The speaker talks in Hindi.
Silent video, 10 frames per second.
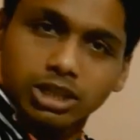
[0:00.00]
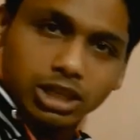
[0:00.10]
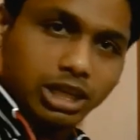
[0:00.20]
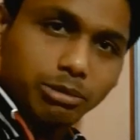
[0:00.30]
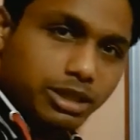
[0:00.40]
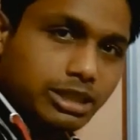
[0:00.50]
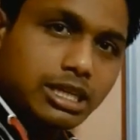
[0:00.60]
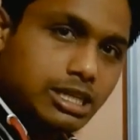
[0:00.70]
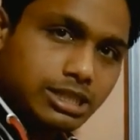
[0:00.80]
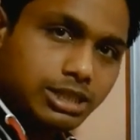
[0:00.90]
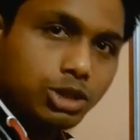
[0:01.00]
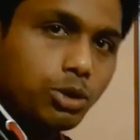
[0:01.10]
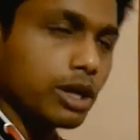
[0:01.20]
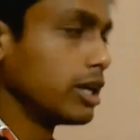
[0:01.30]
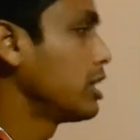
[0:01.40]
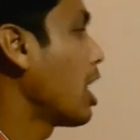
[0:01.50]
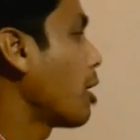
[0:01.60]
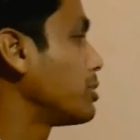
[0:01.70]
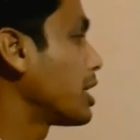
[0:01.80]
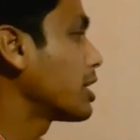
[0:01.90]
की लिमिट ज़ीरो है
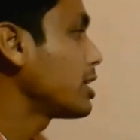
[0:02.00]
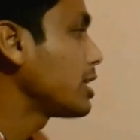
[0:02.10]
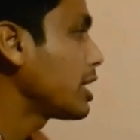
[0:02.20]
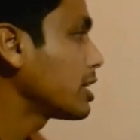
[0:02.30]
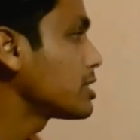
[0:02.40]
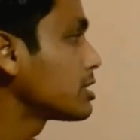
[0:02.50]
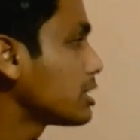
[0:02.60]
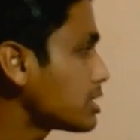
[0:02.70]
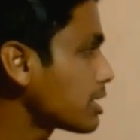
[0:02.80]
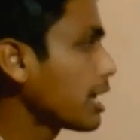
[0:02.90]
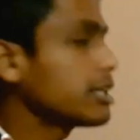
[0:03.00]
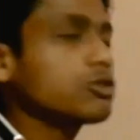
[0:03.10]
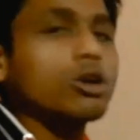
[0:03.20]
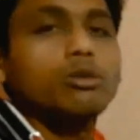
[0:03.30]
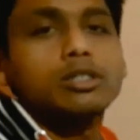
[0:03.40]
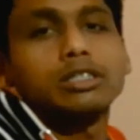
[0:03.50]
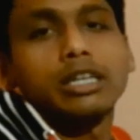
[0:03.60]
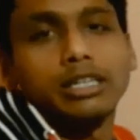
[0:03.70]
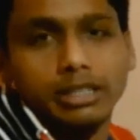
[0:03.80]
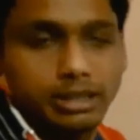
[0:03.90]
अब देखना यह है कि सीरीज एन कॉन्वर्जेंट
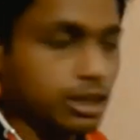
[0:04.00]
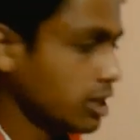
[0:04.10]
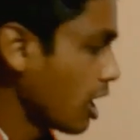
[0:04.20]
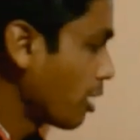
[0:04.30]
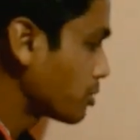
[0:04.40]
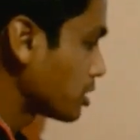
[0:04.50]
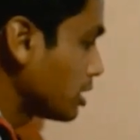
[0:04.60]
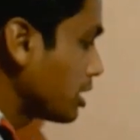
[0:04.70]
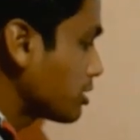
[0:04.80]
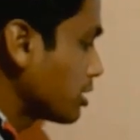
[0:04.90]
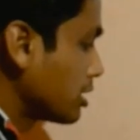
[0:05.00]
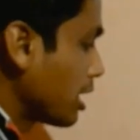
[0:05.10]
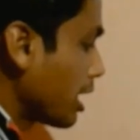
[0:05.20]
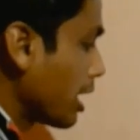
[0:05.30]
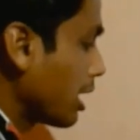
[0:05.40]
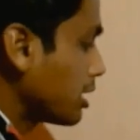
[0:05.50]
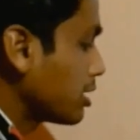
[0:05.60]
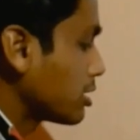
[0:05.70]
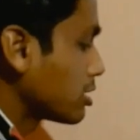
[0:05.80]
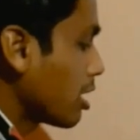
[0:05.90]
है या नहीं अब सीरीज
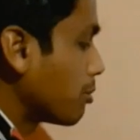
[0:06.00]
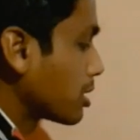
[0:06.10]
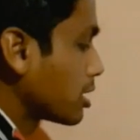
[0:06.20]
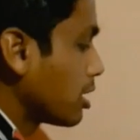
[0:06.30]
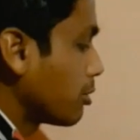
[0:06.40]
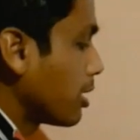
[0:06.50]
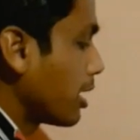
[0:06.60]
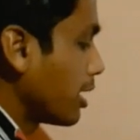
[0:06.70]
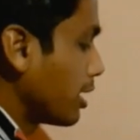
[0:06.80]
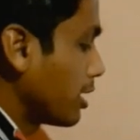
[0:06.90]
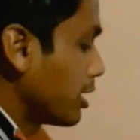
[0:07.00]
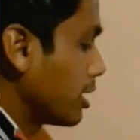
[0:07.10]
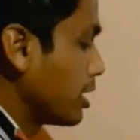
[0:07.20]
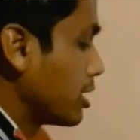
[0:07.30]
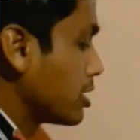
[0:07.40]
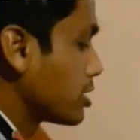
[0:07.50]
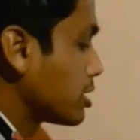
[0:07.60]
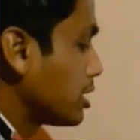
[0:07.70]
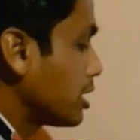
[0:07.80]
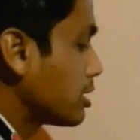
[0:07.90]
एन का मतलब है
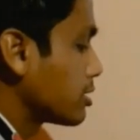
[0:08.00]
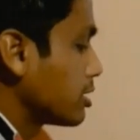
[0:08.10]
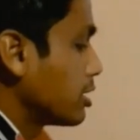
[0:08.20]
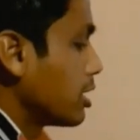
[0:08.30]
सीरीज